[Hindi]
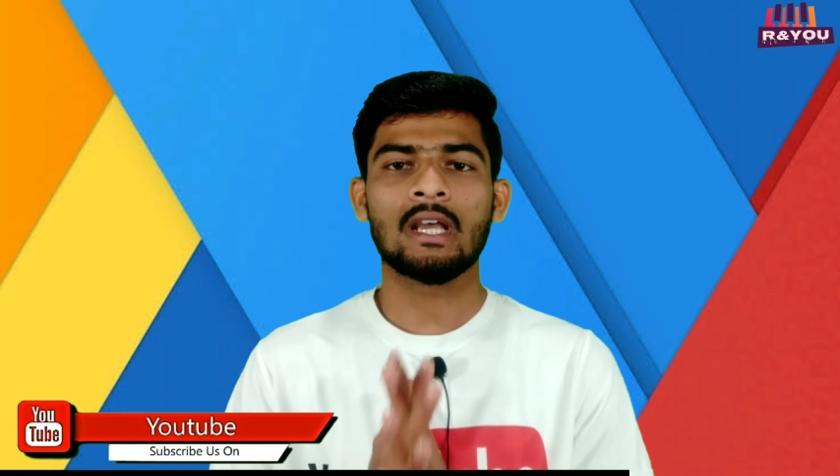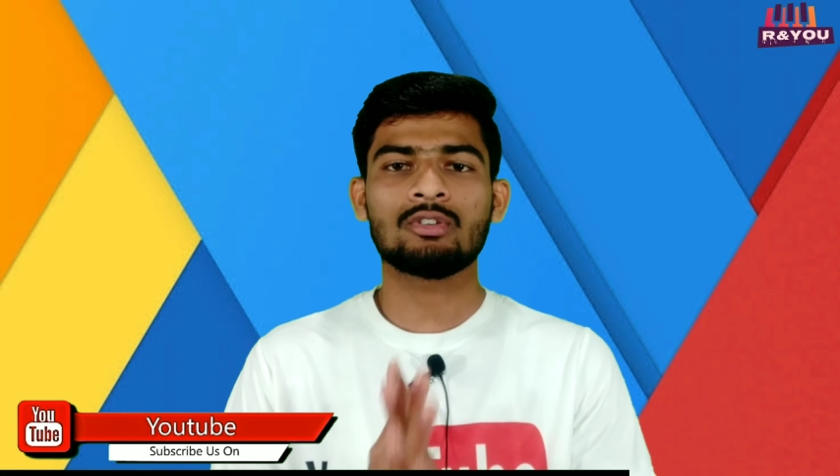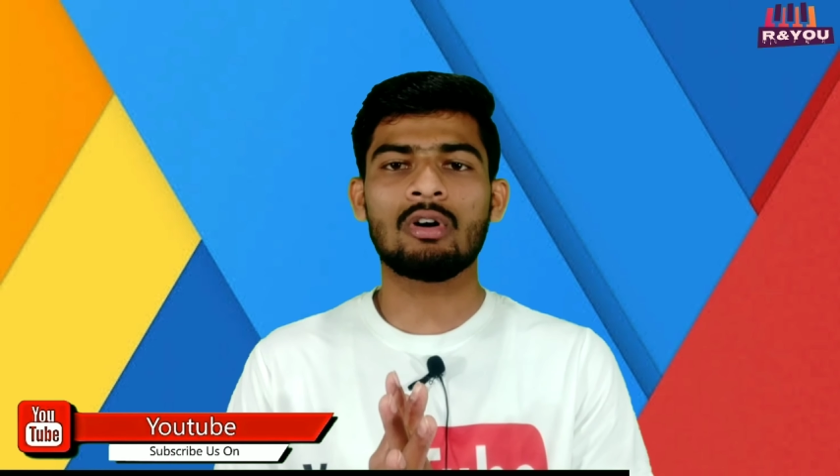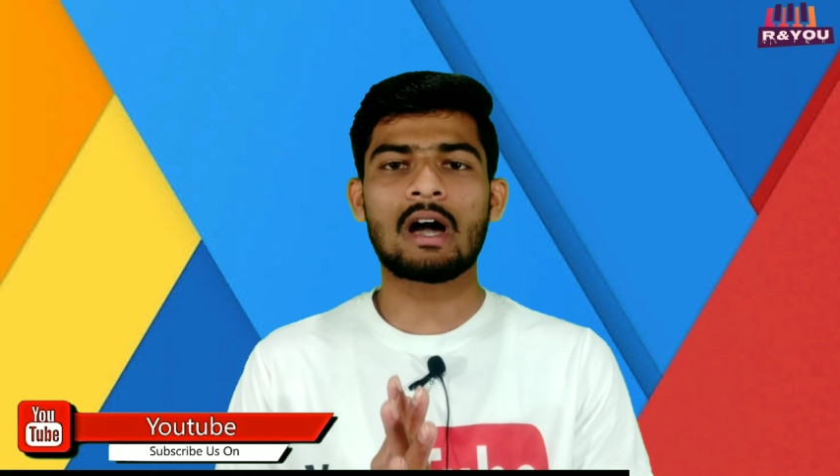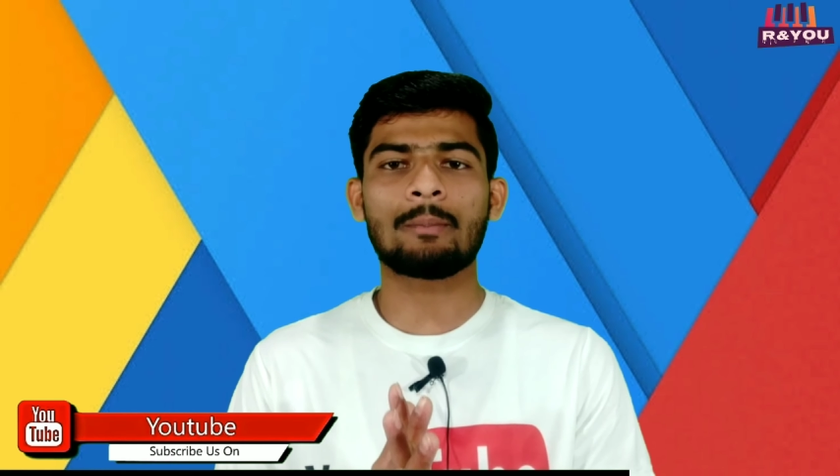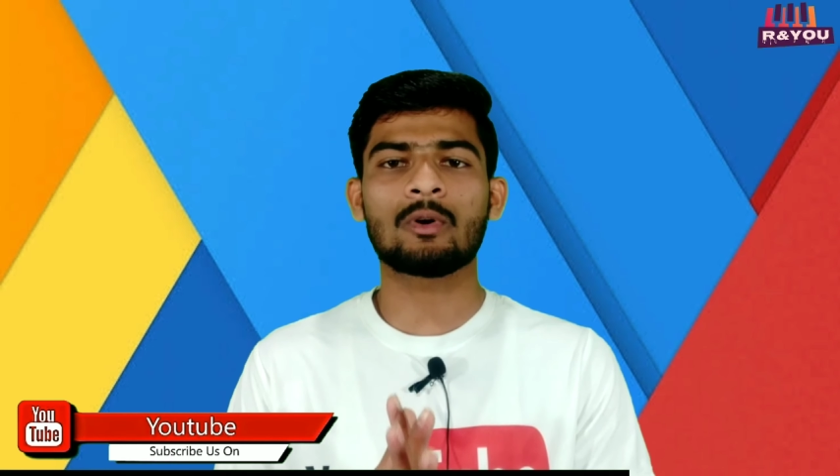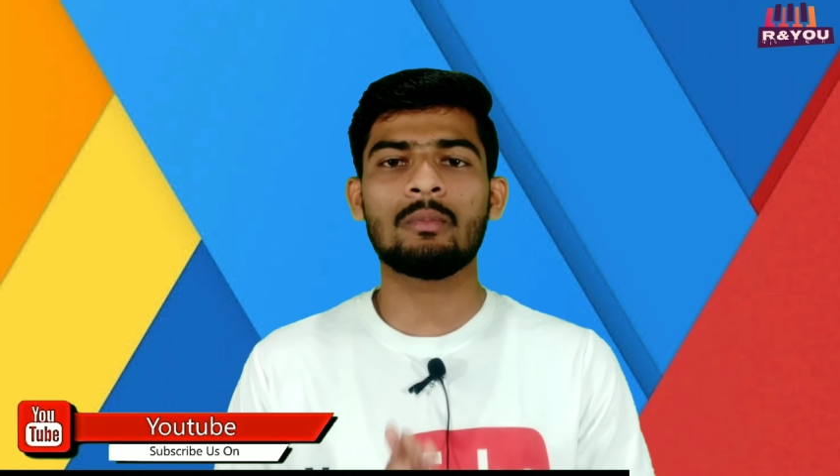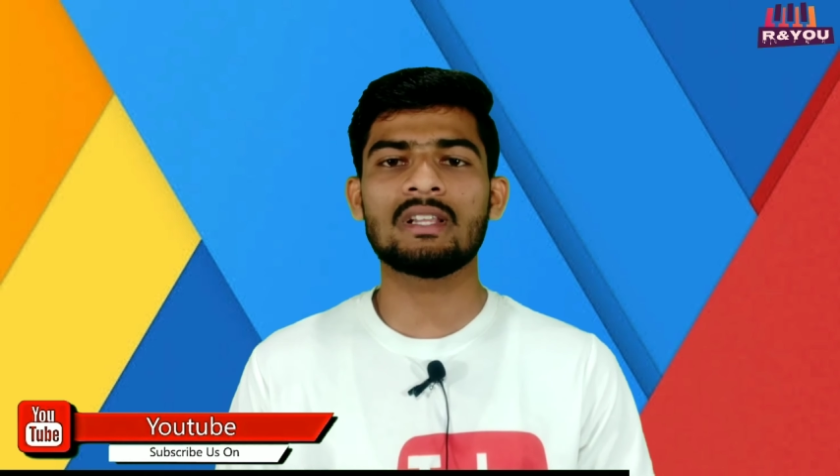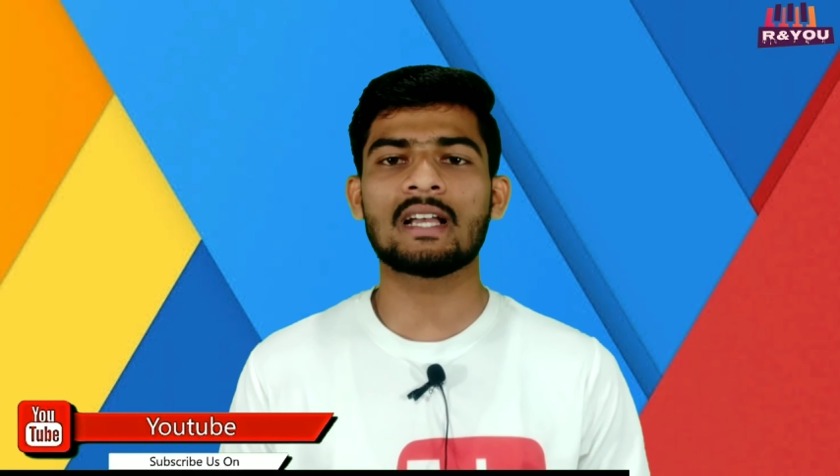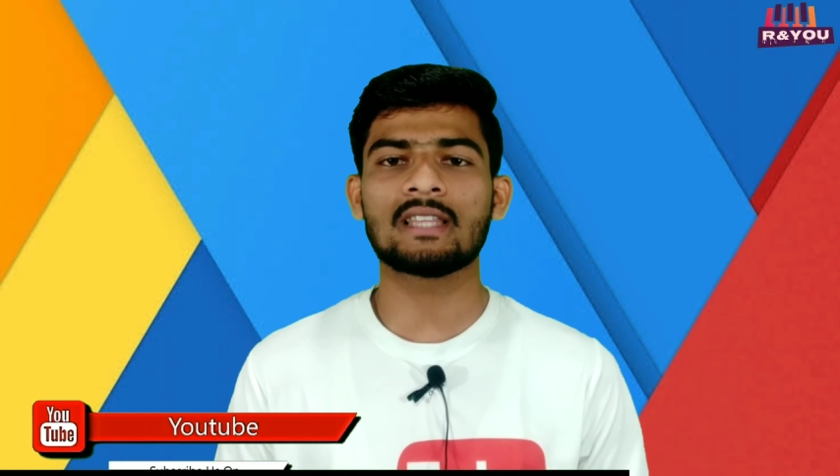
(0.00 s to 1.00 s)
तो आपको
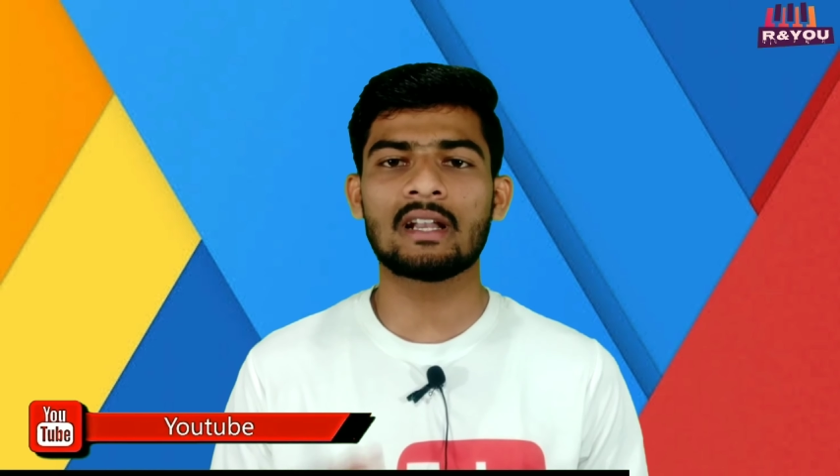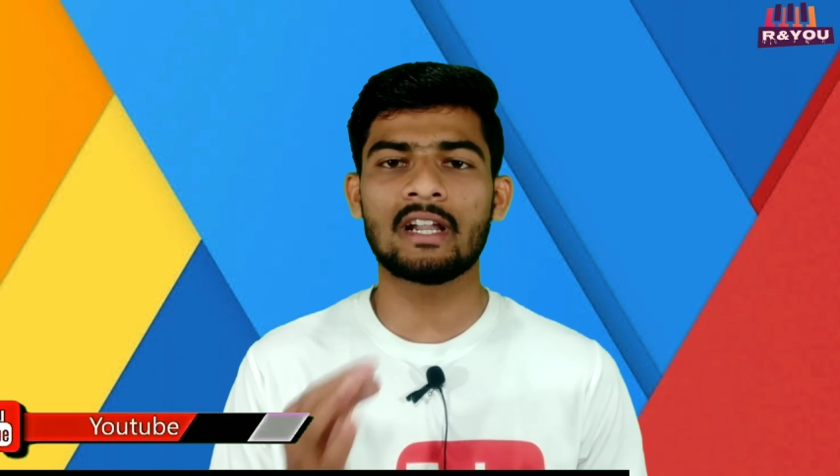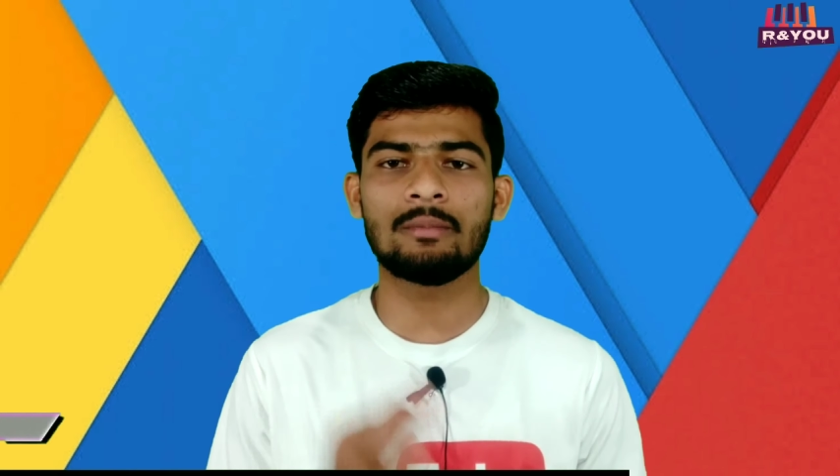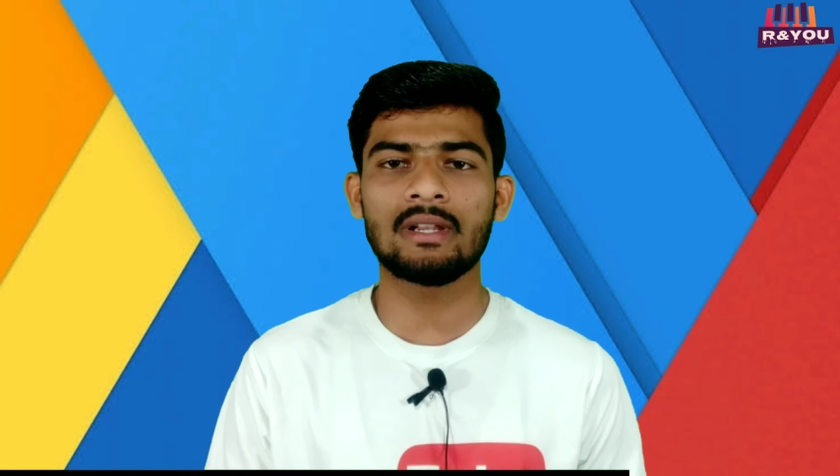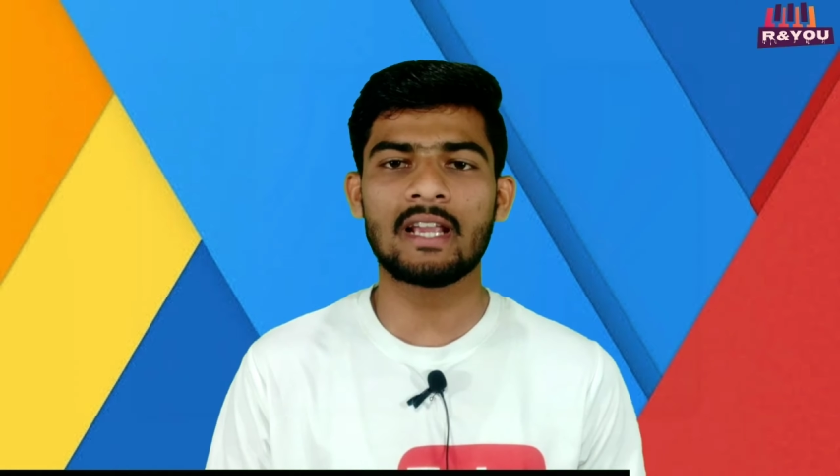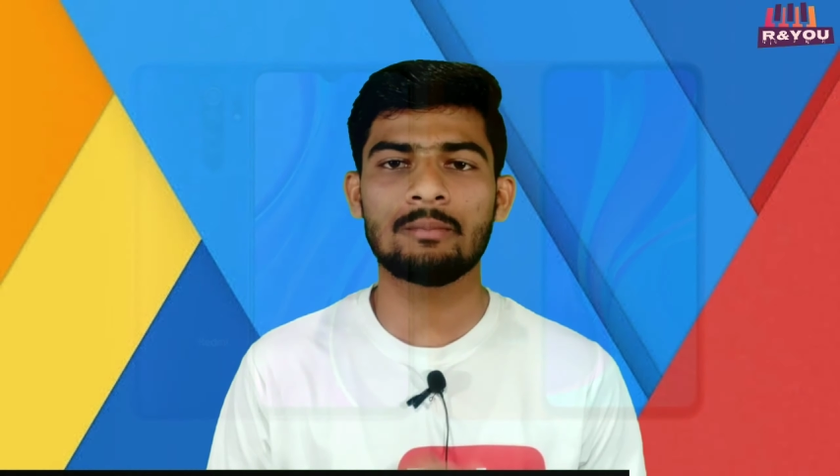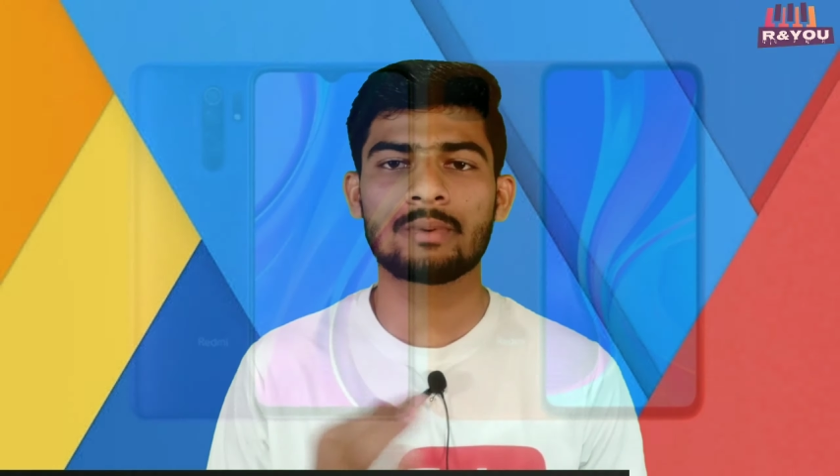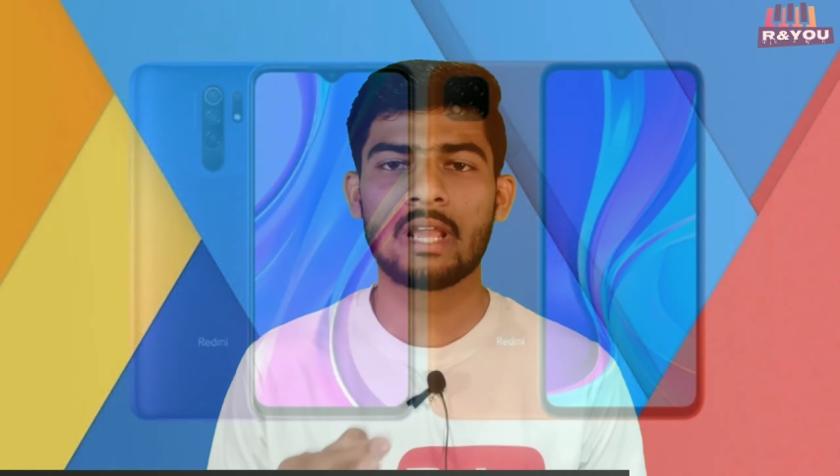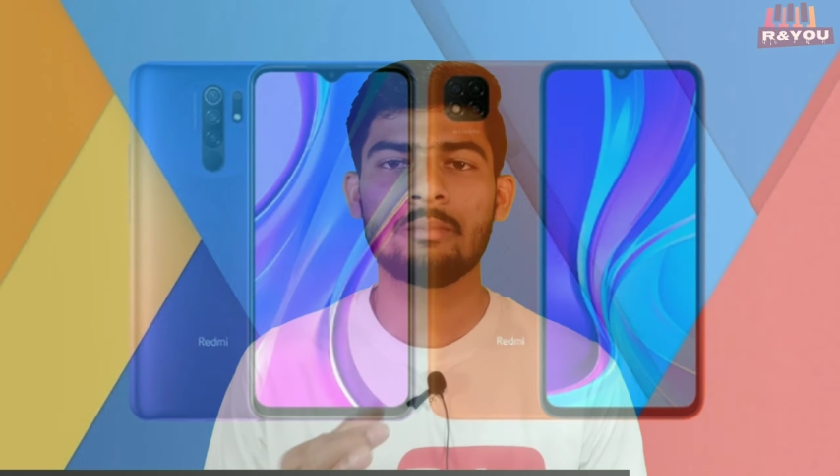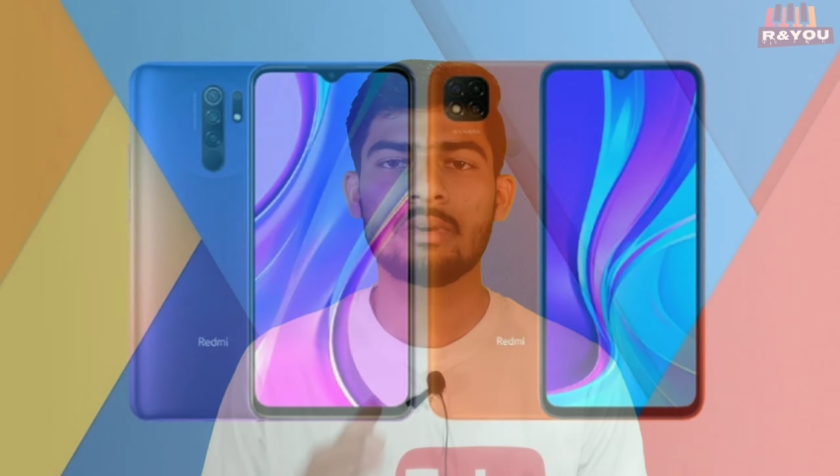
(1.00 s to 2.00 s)
मिल जाता है रेडमी नाइन प्राइम